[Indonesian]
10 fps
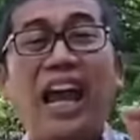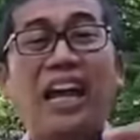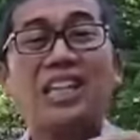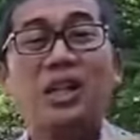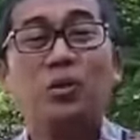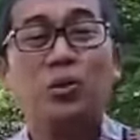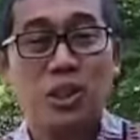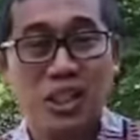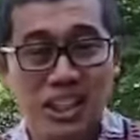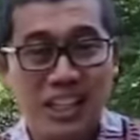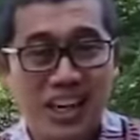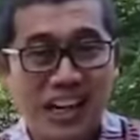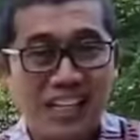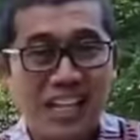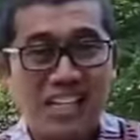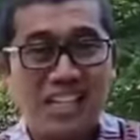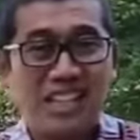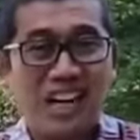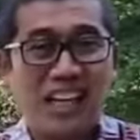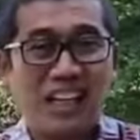eksekusi dan
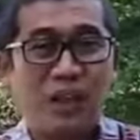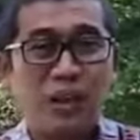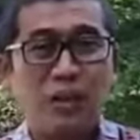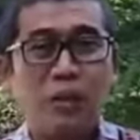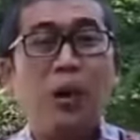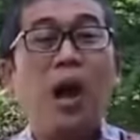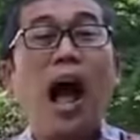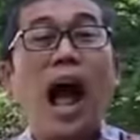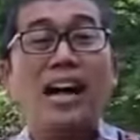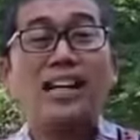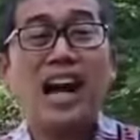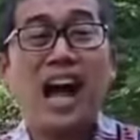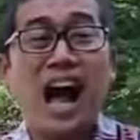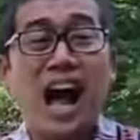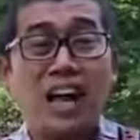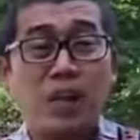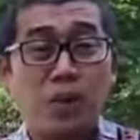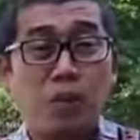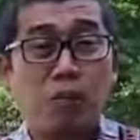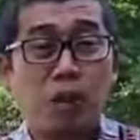setelah itu Anda
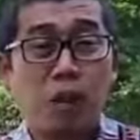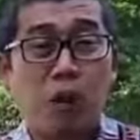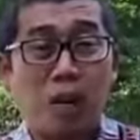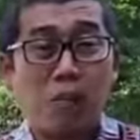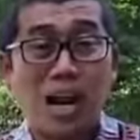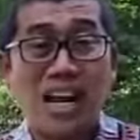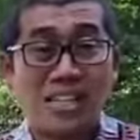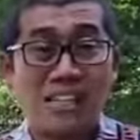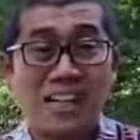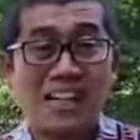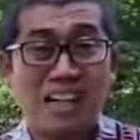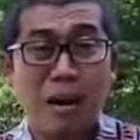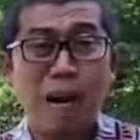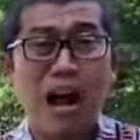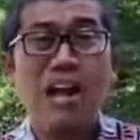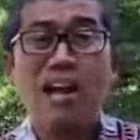harus berkolaborasi. Kenapa?